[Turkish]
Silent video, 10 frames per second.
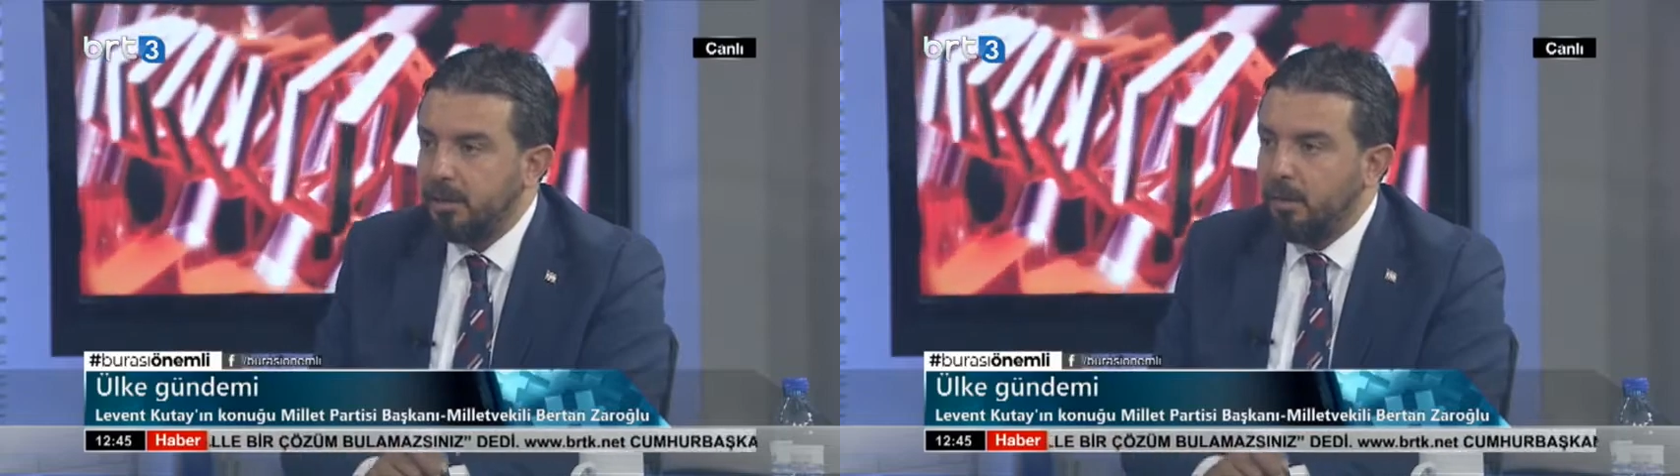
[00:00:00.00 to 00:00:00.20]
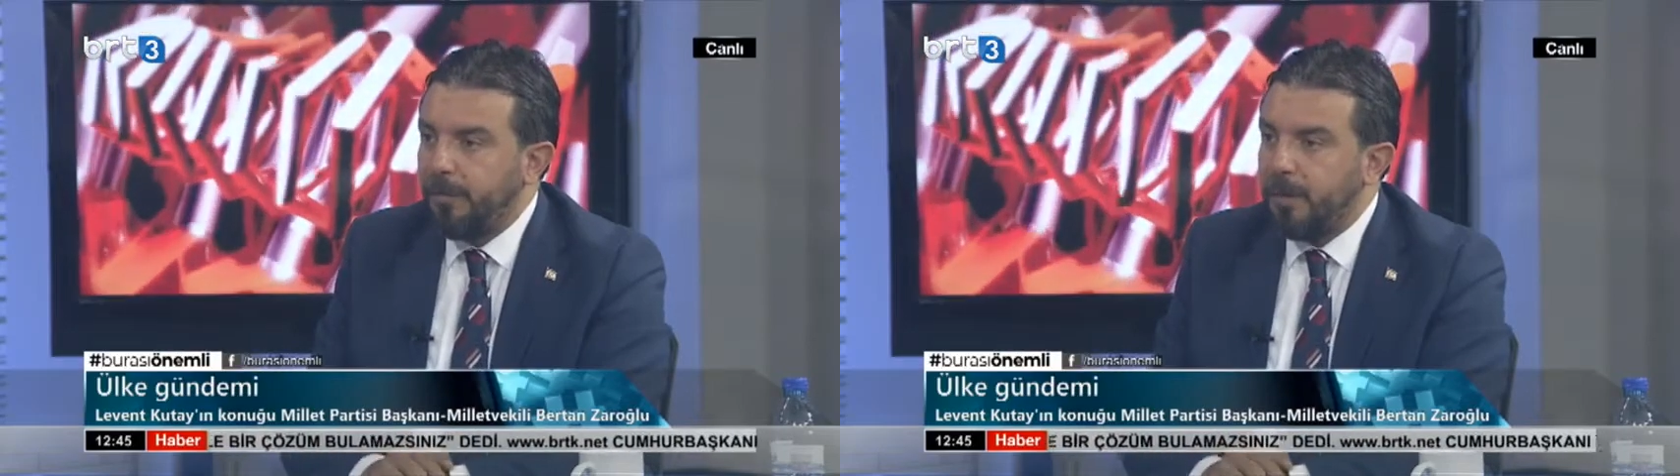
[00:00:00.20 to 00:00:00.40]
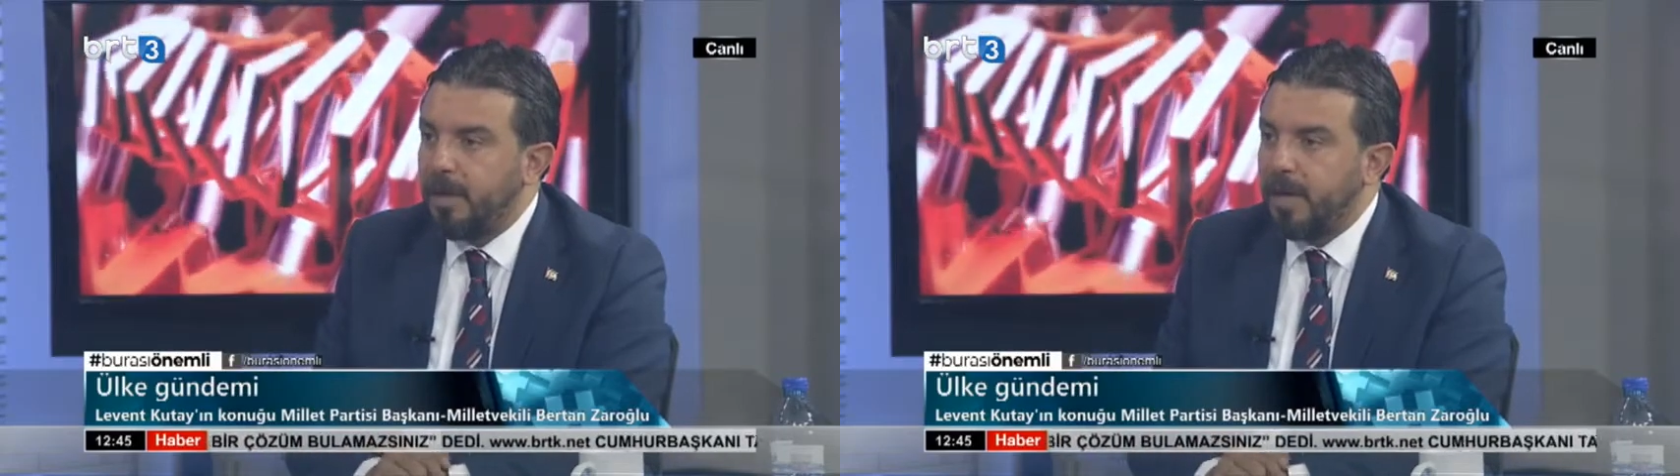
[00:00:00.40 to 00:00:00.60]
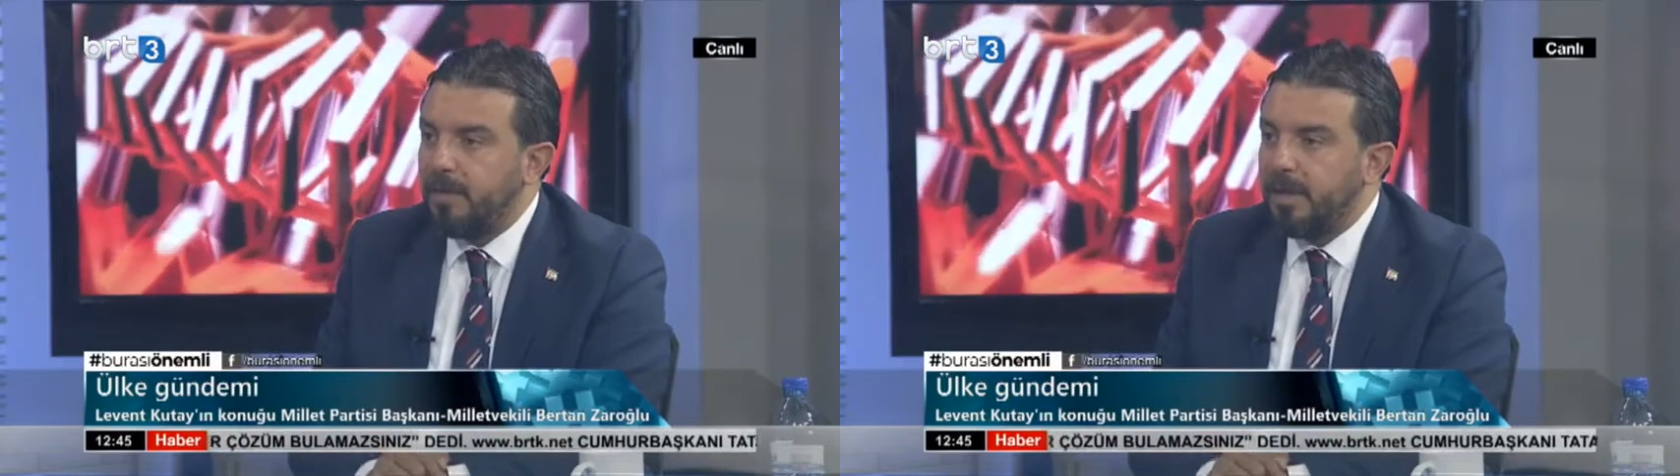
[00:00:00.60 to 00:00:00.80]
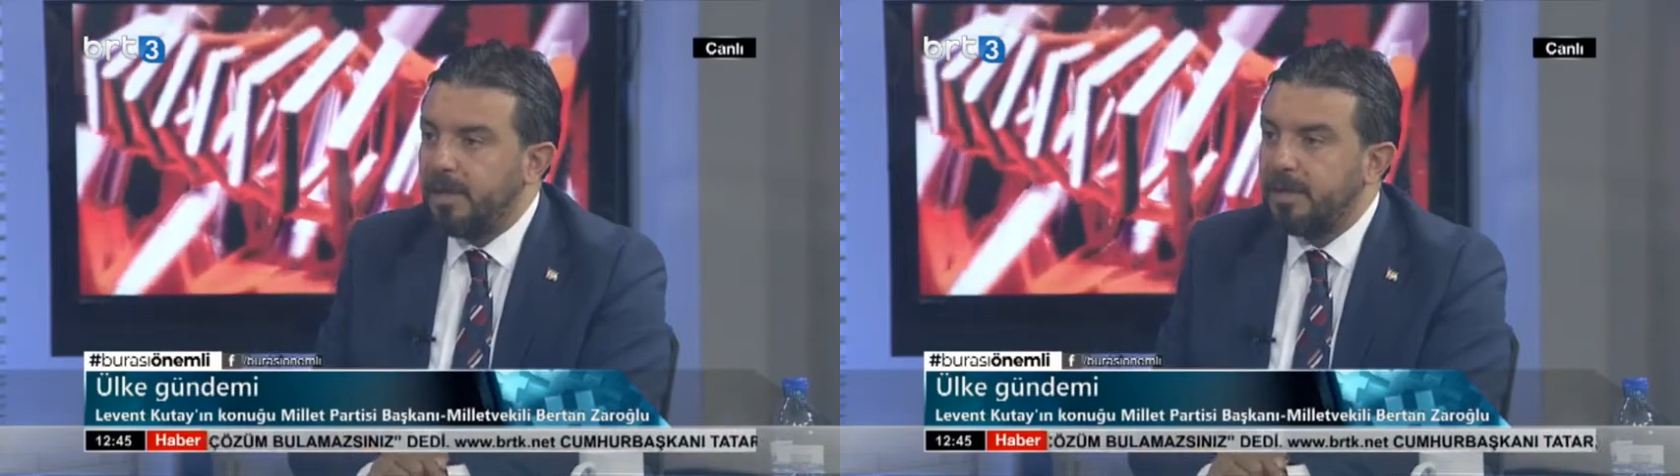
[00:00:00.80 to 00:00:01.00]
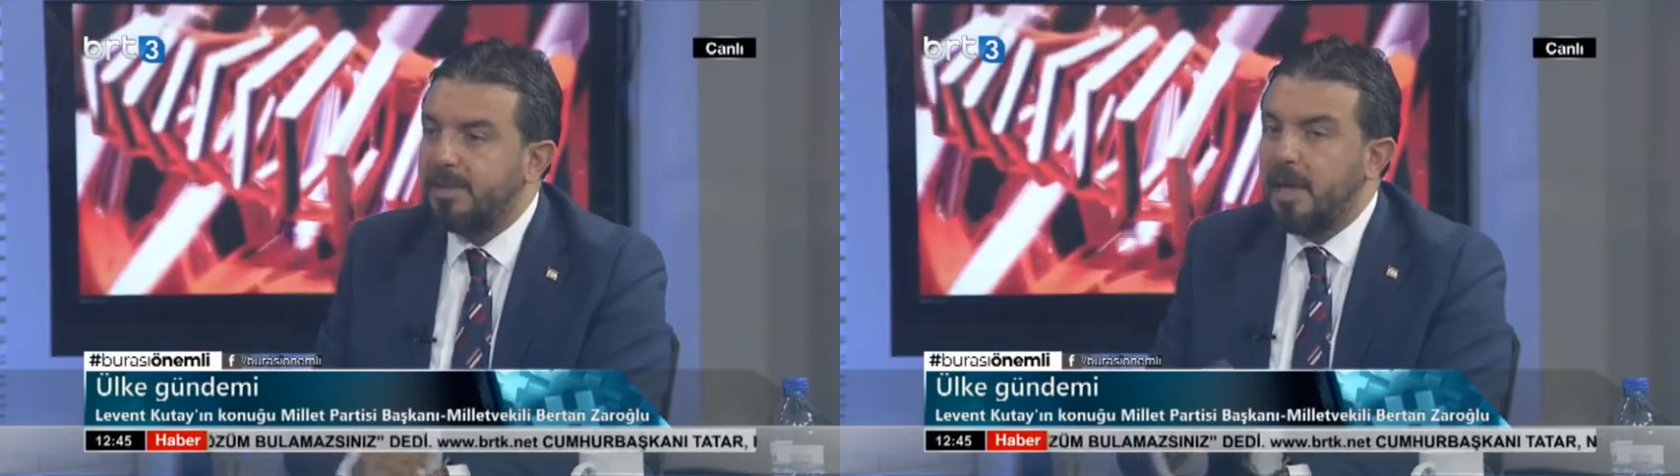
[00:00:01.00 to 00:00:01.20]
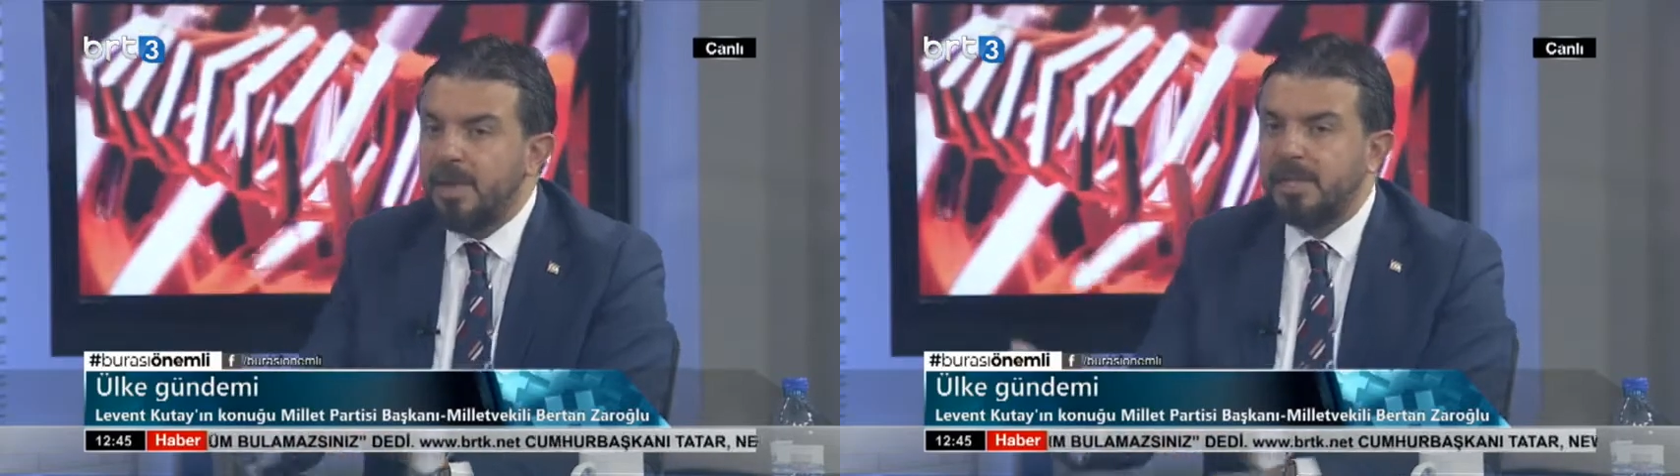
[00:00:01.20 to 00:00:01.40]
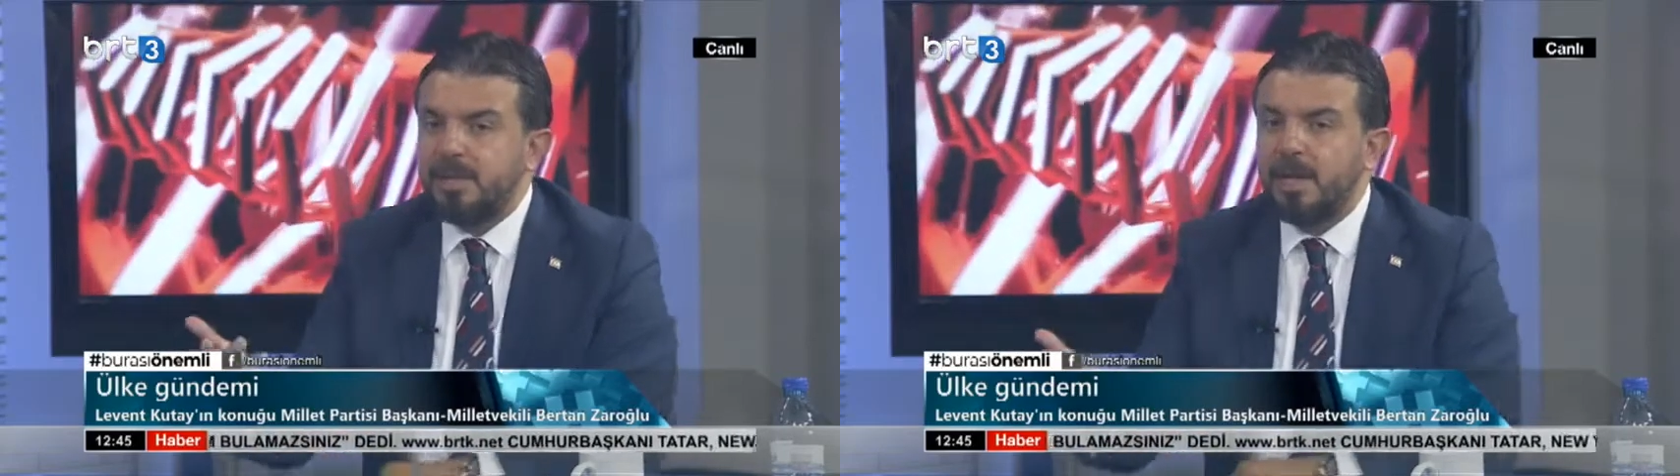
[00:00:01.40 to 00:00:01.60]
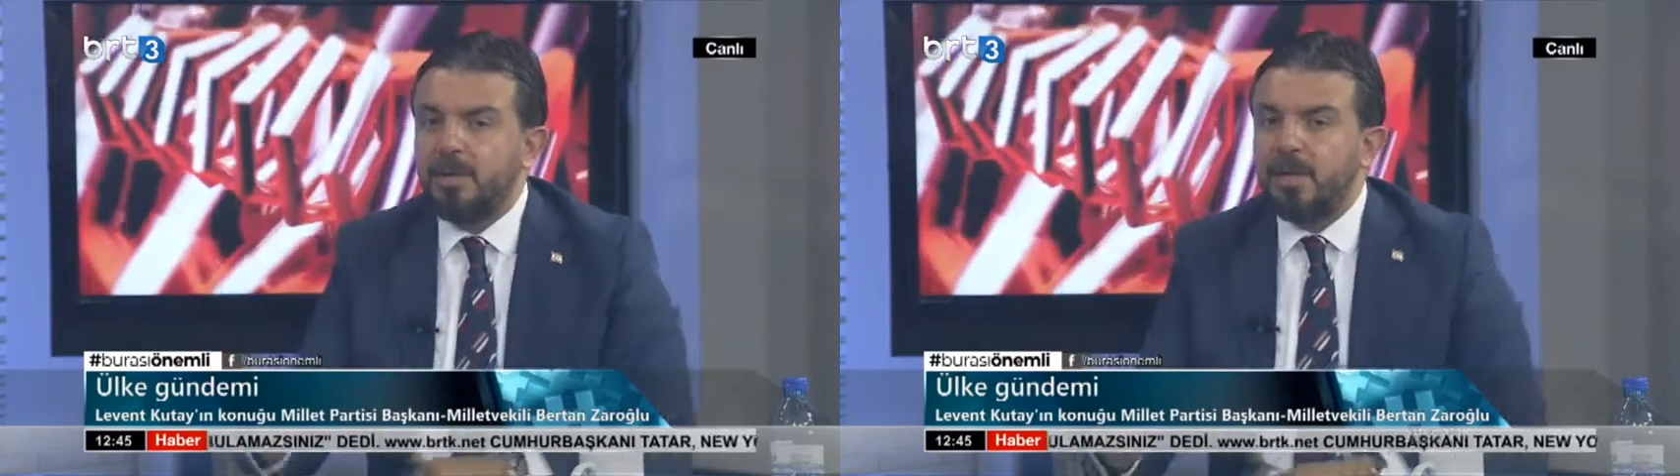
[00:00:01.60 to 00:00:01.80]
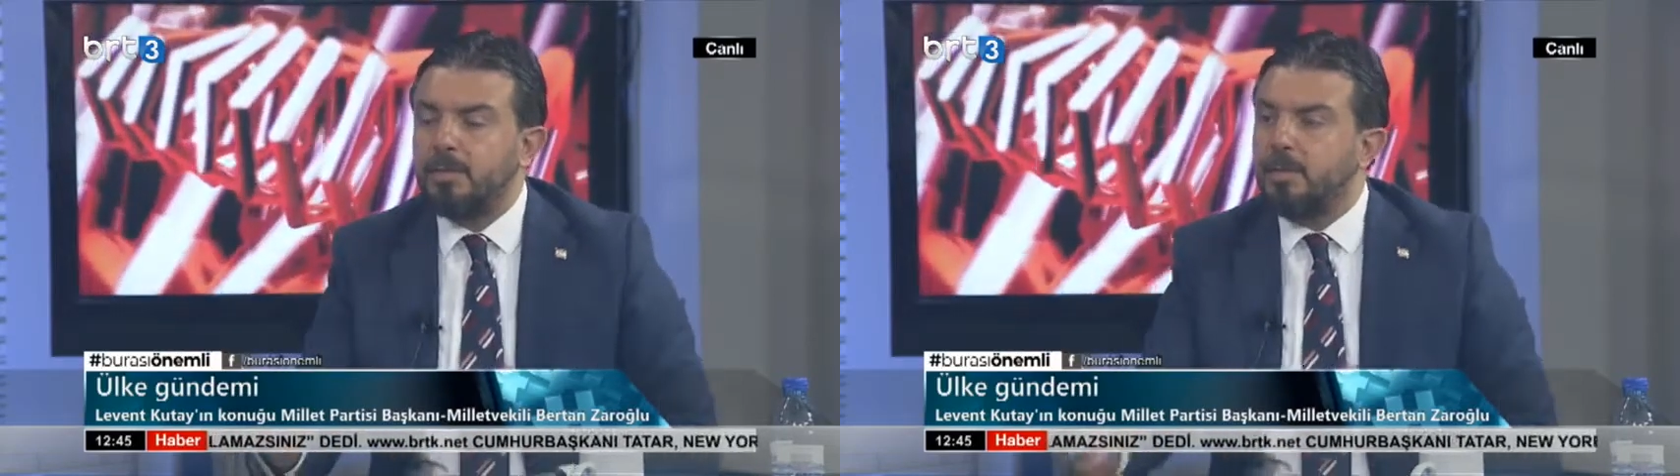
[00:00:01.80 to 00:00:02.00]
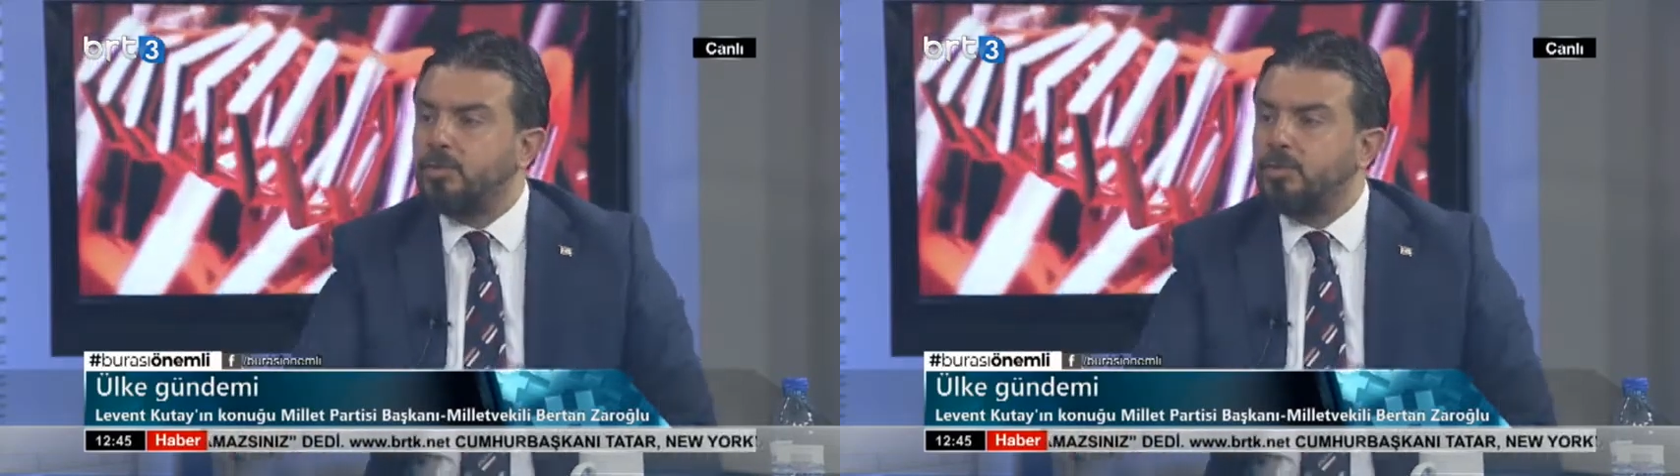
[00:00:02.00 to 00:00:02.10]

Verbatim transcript: O firmaya verdiniz. Demezler mi adama